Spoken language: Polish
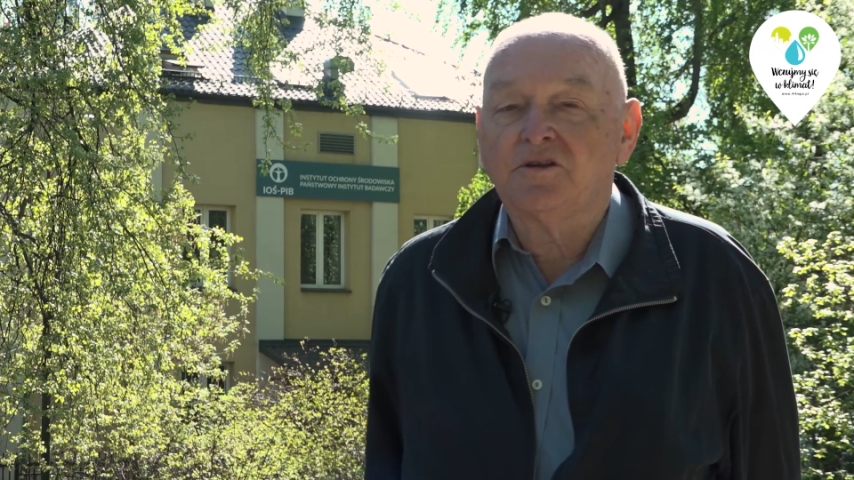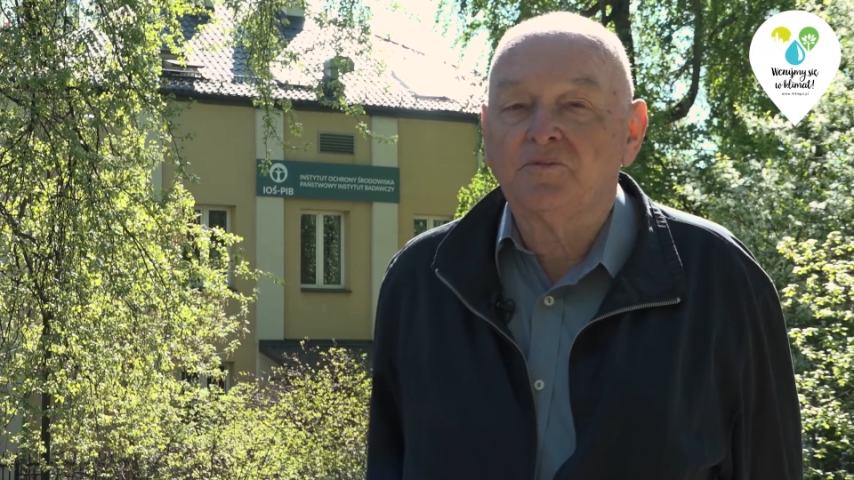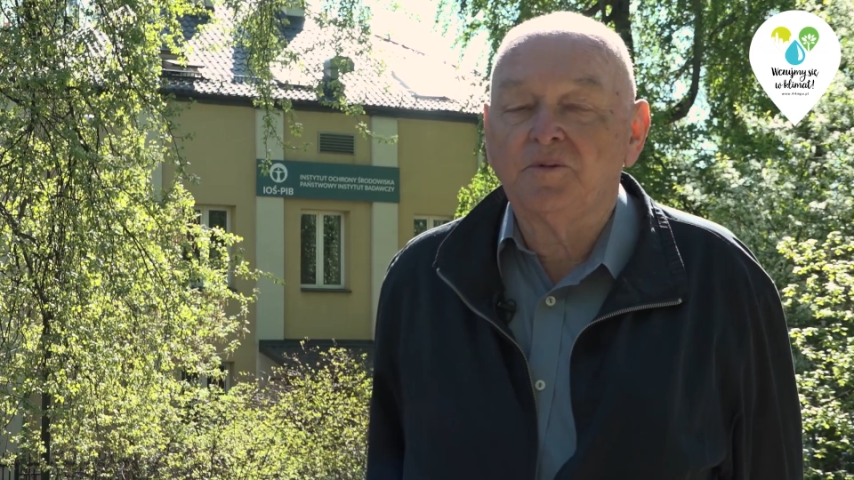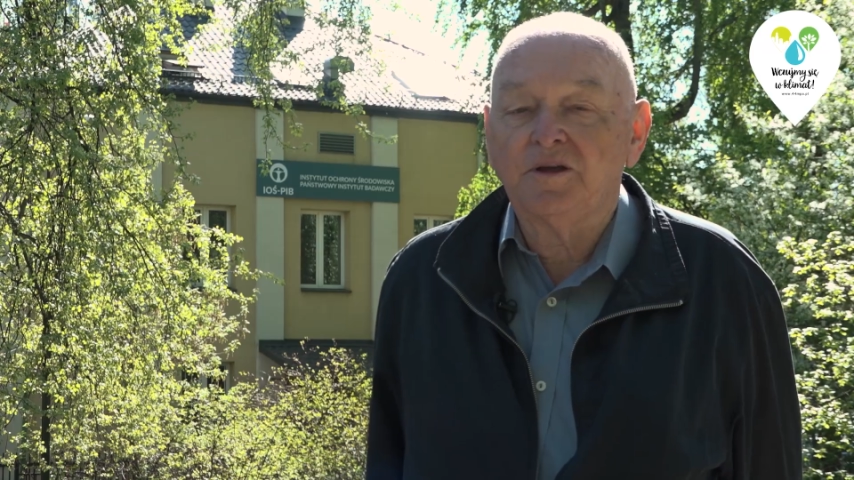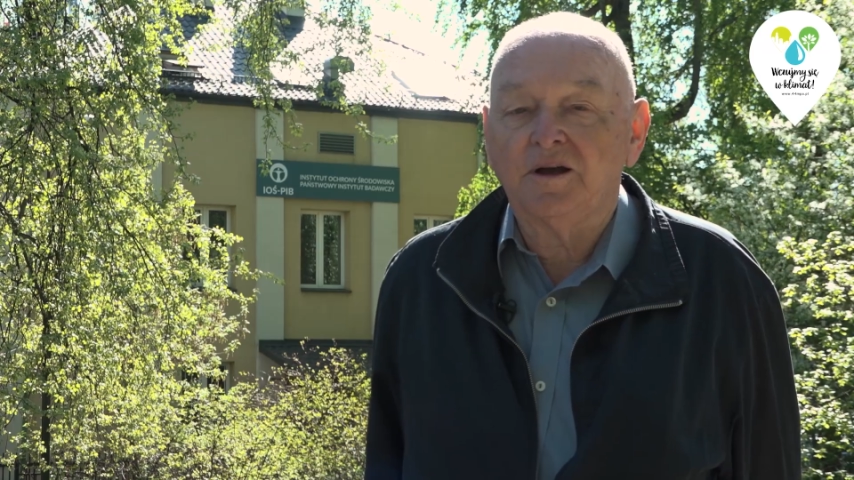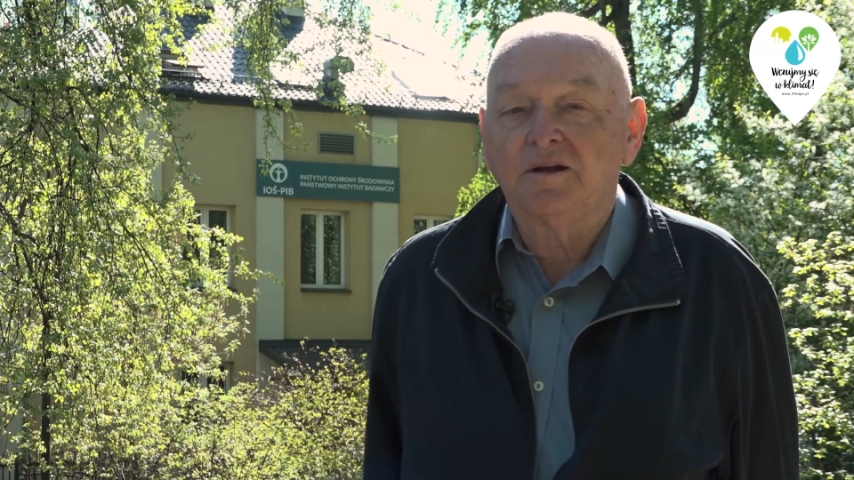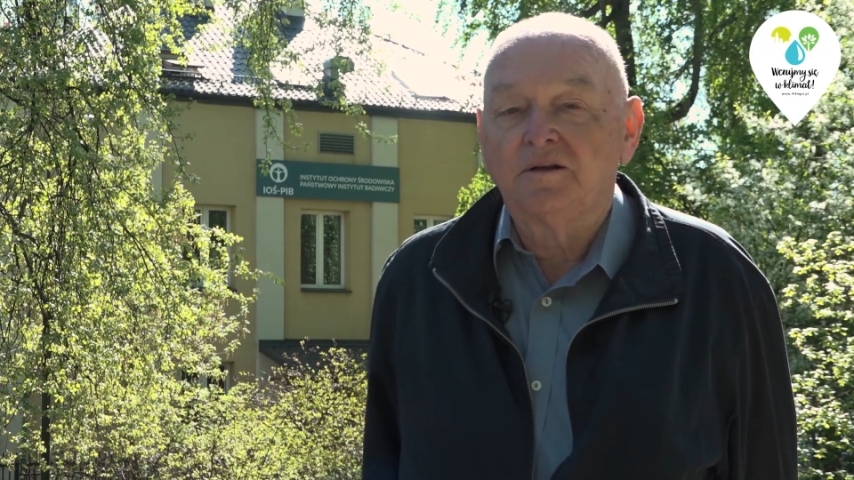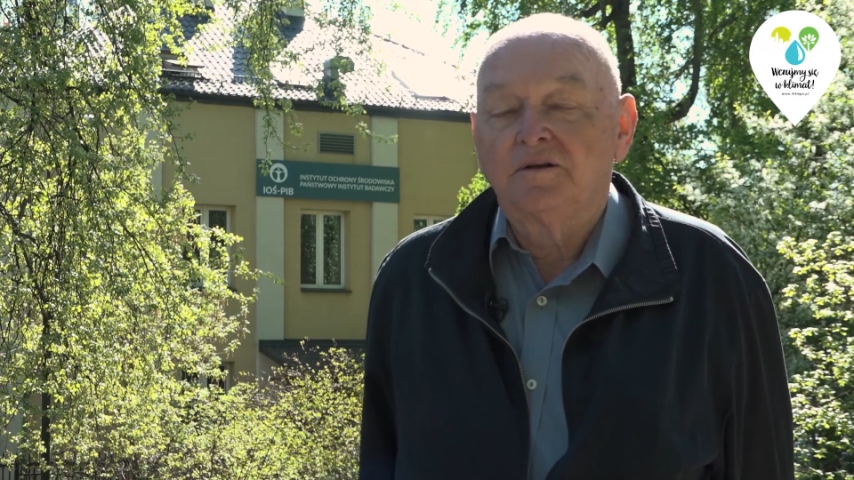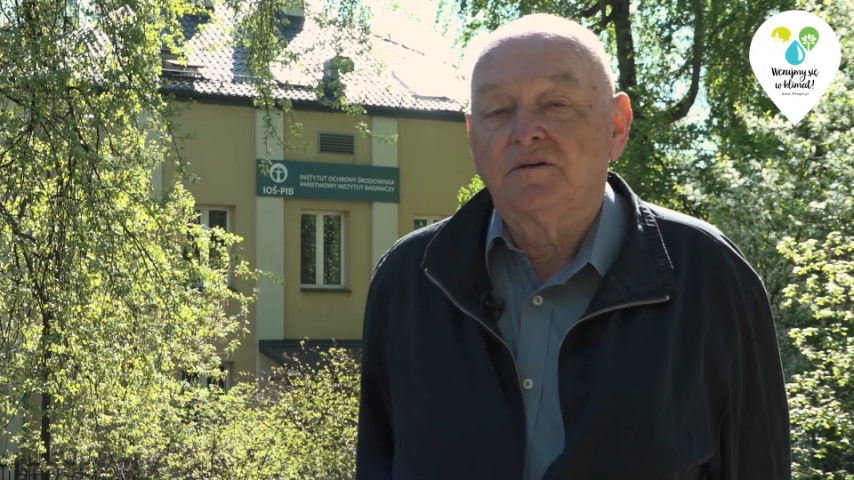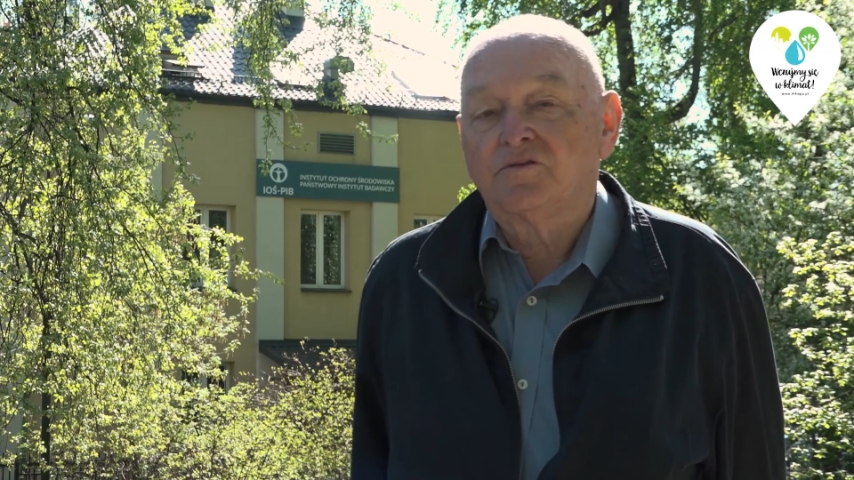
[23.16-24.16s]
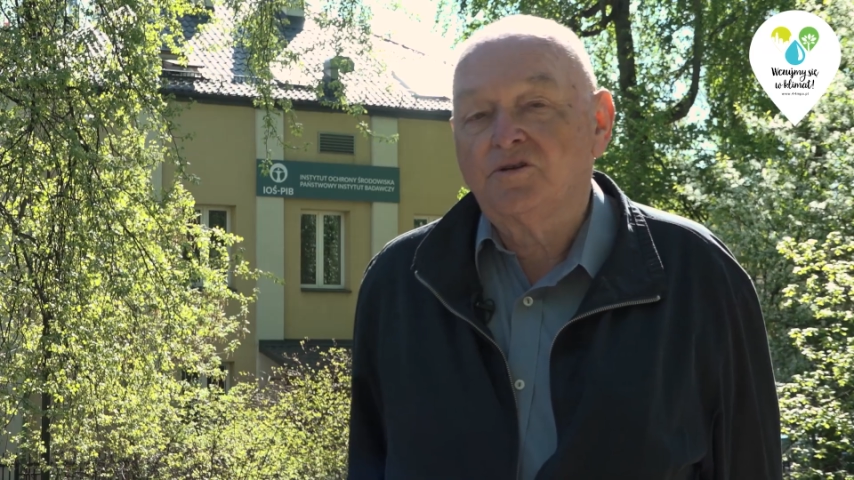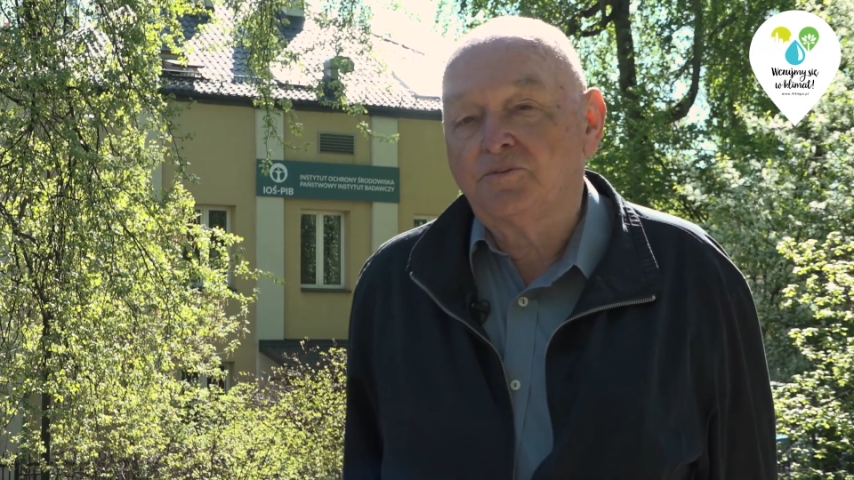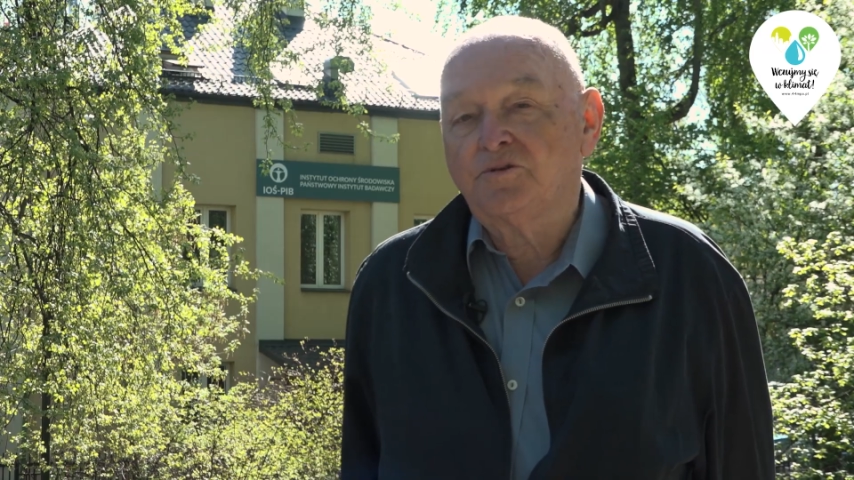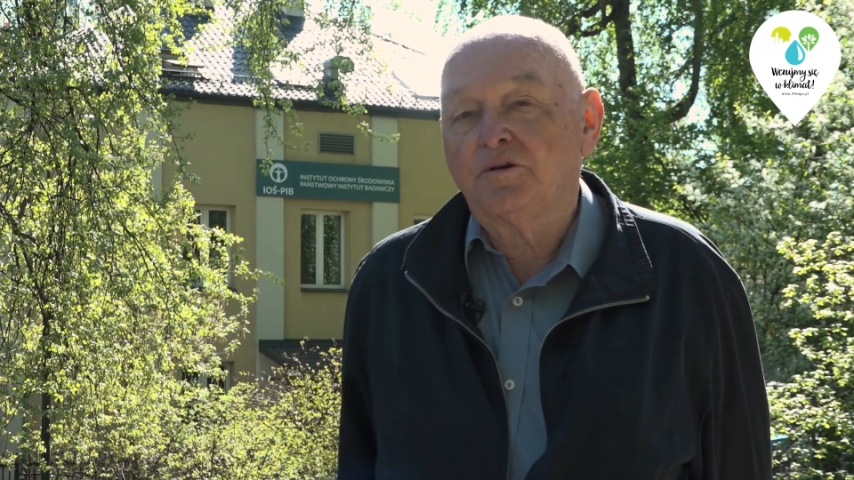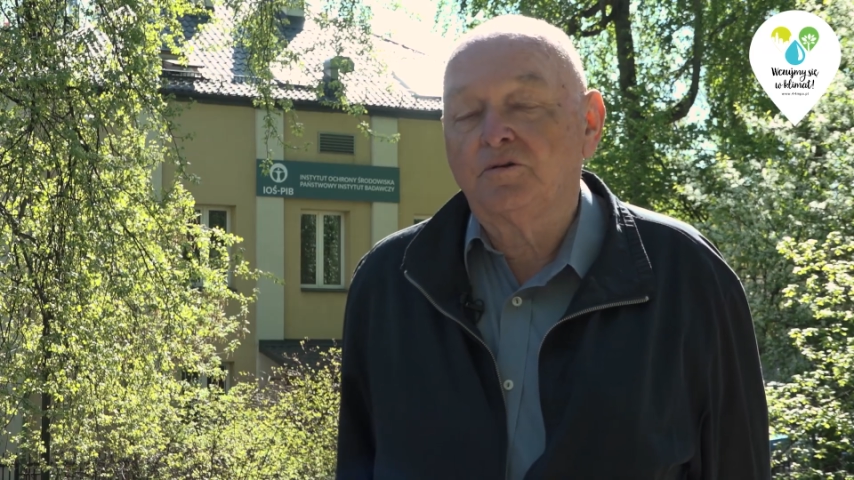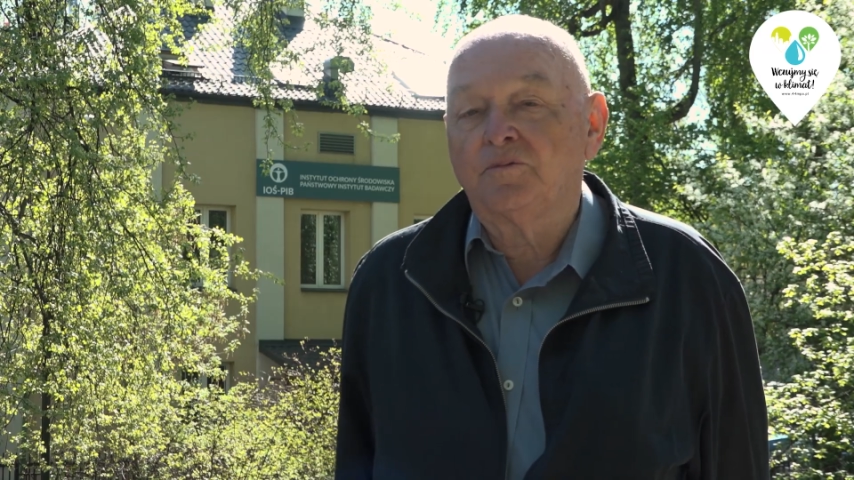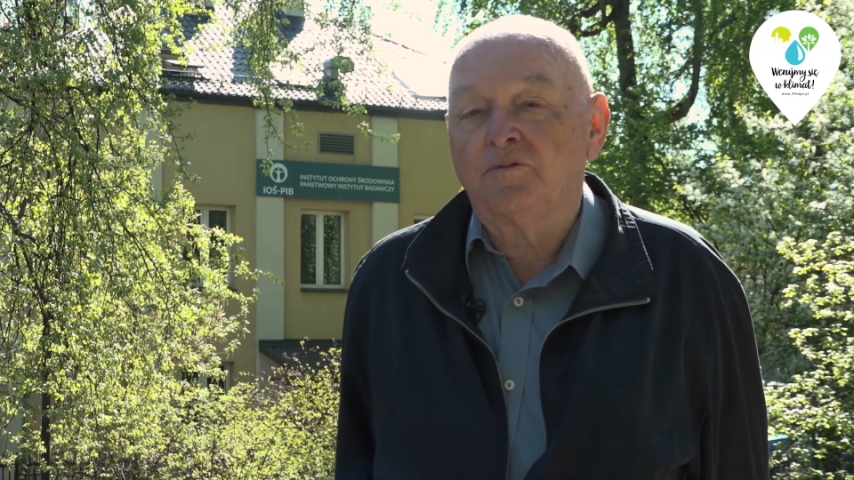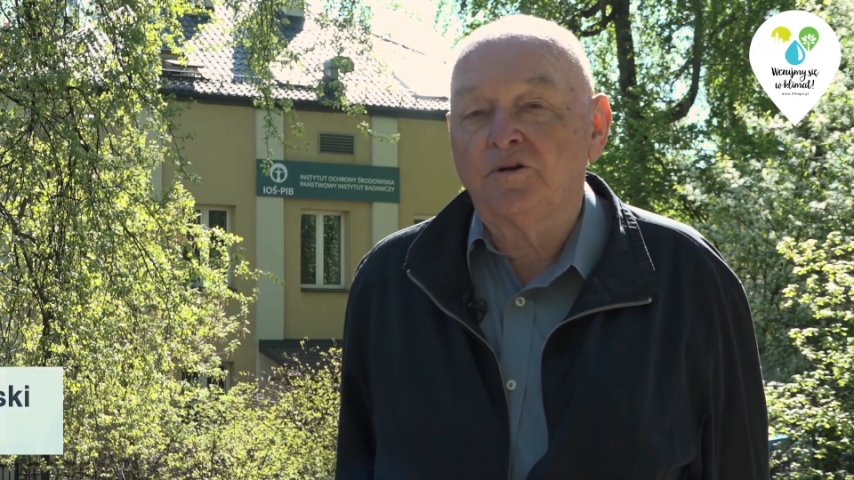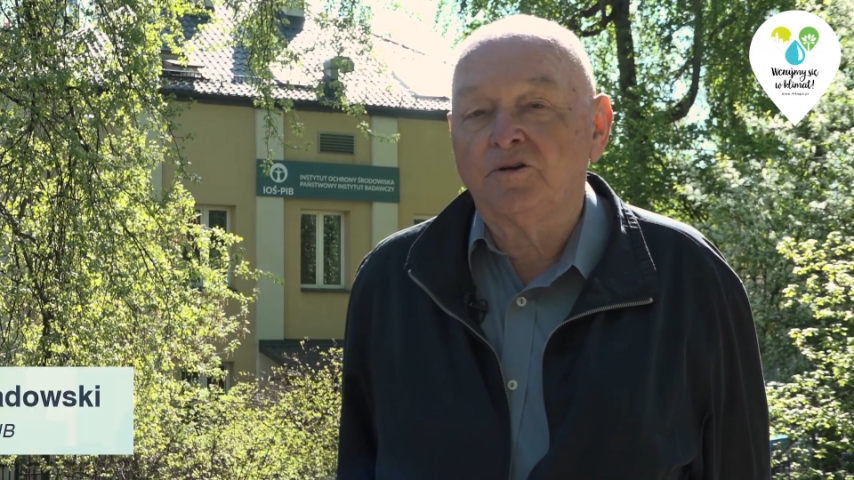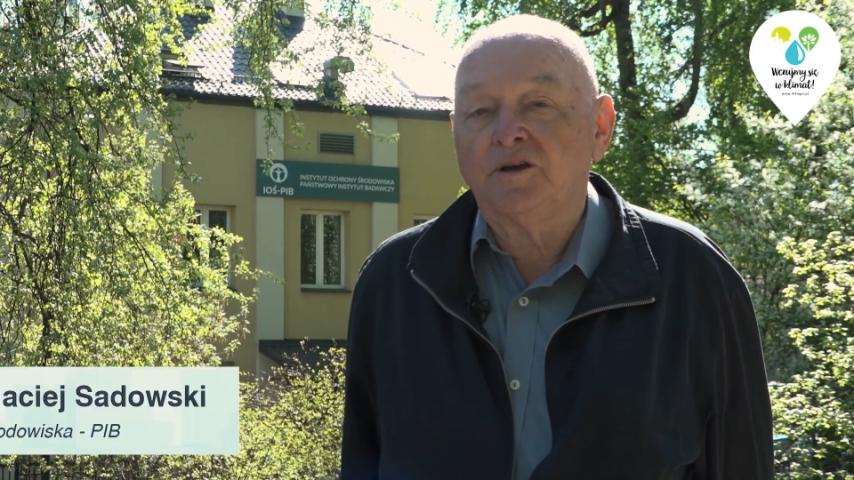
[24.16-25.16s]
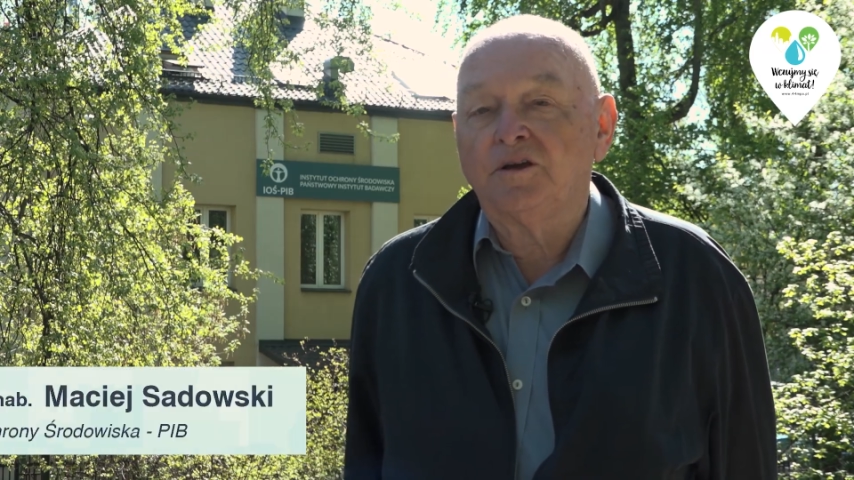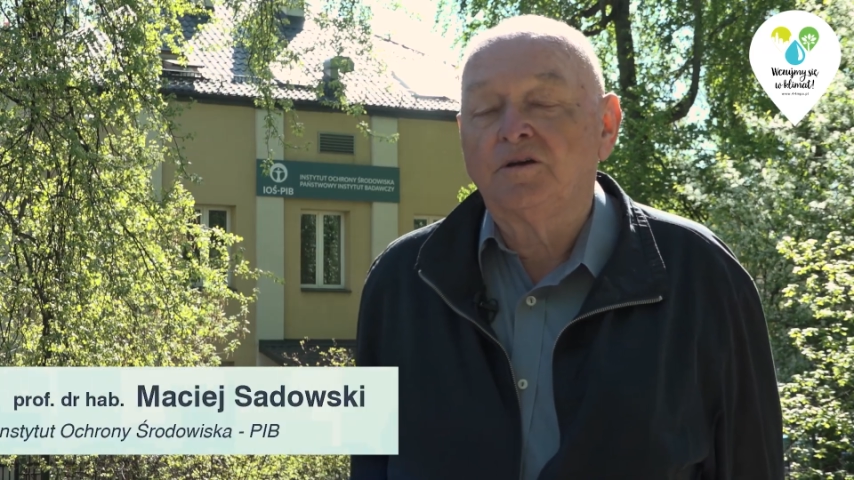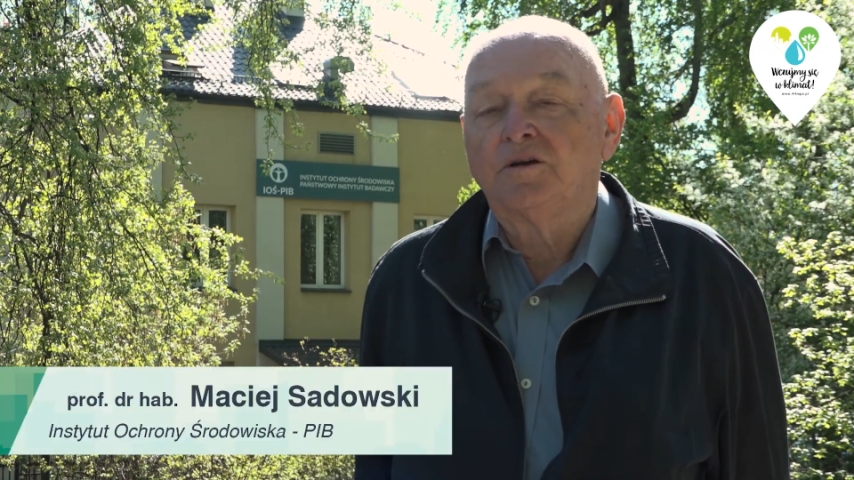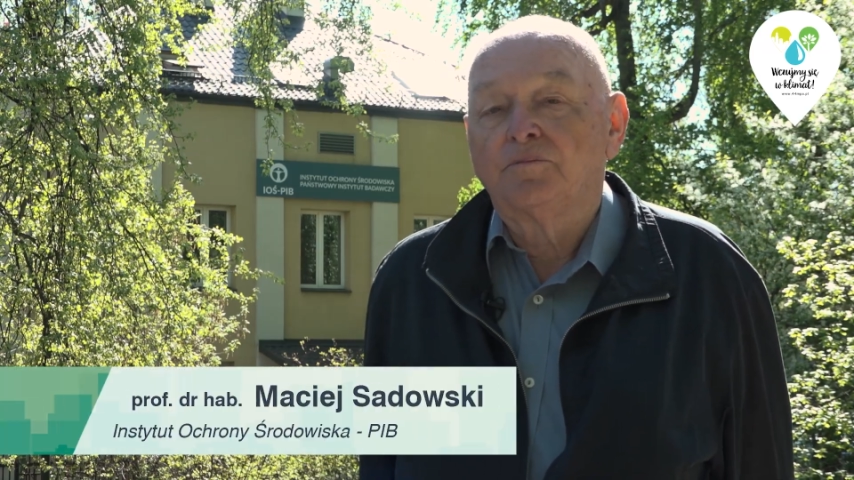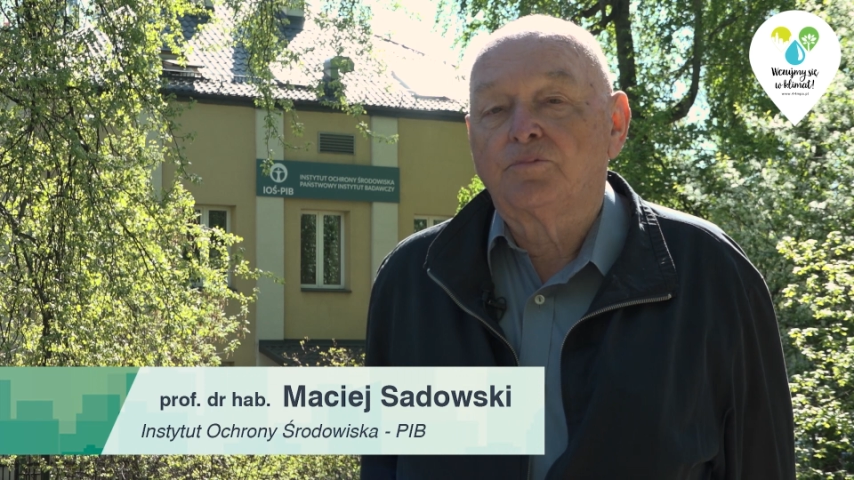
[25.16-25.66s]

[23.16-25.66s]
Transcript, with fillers: się zmienia szybciej lub wolniej,